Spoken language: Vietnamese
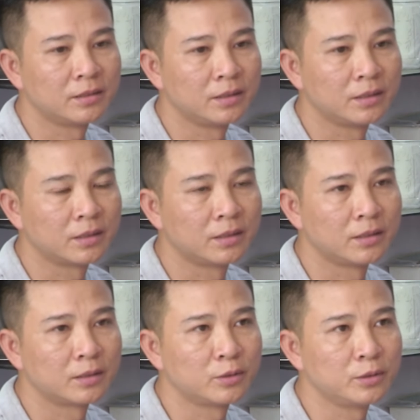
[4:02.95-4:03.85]
Nên
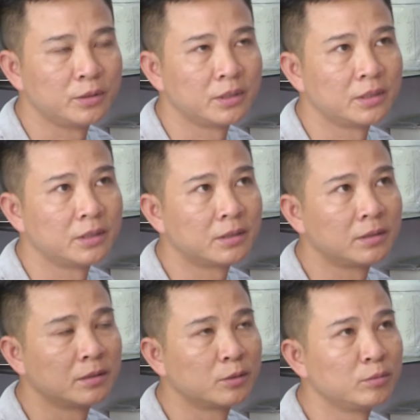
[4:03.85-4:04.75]
là tôi
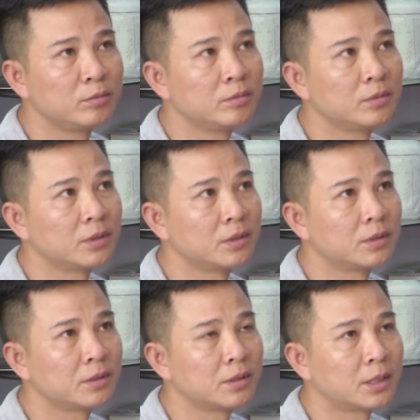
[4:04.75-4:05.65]
cũng
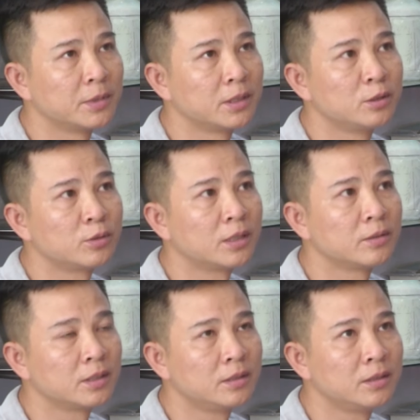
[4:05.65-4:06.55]
làm nghề kinh
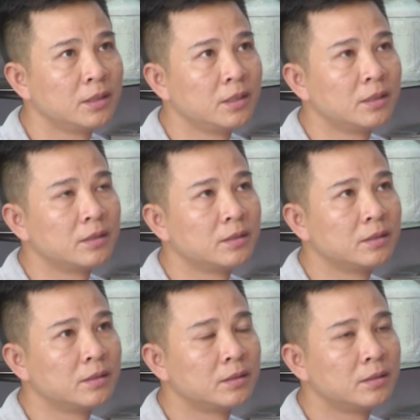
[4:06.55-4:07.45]
doanh thấy
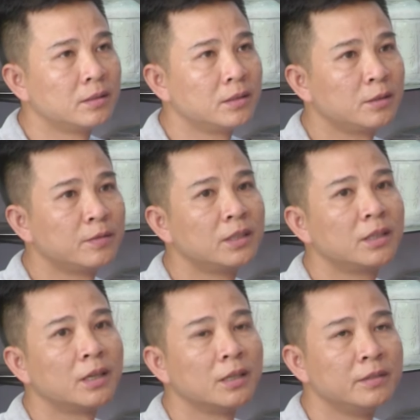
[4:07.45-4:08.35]
rất là phấn
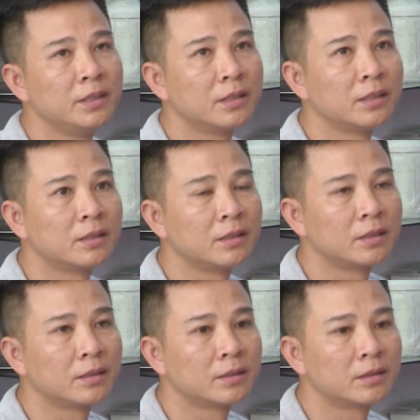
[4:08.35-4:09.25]
khởi vì là
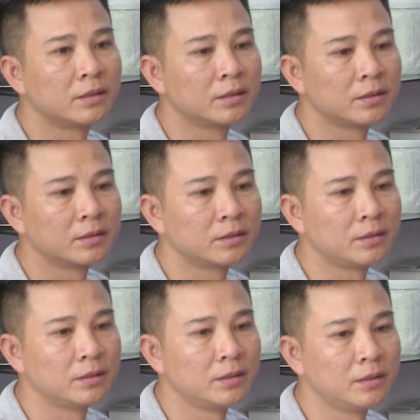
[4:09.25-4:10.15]

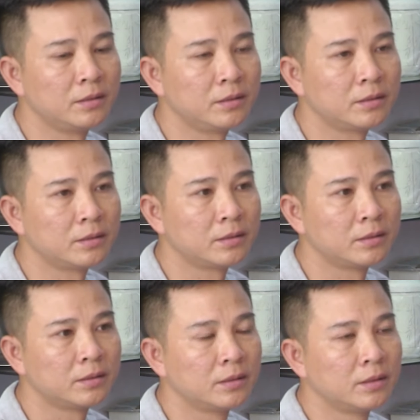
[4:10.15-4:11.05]
đến
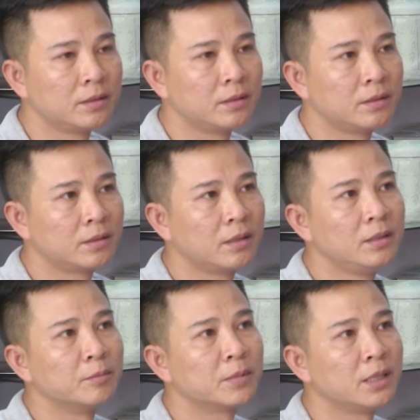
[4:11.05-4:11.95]

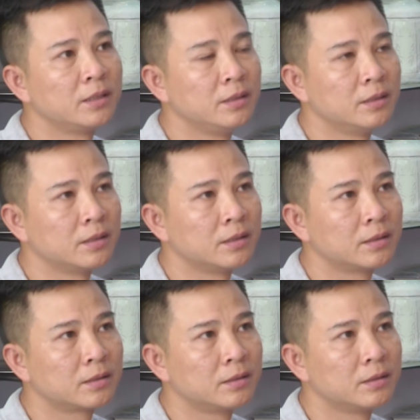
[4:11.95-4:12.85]
thời điểm này thì
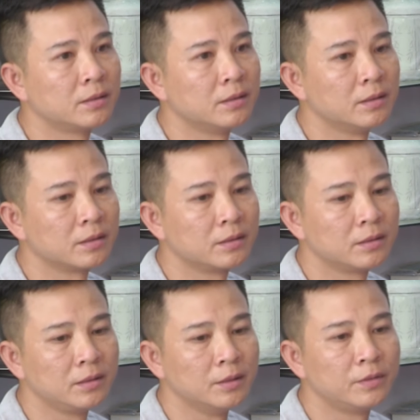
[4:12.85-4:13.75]
là
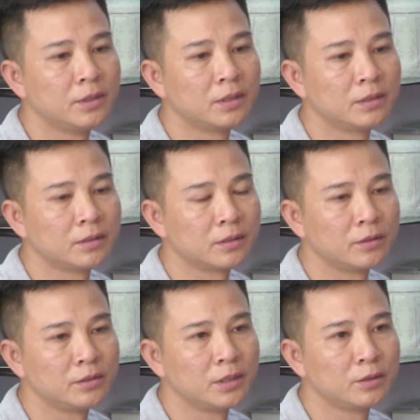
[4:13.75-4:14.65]
ở địa phương
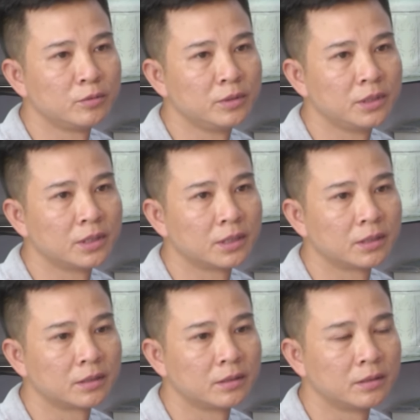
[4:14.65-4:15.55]
nói riêng cũng như là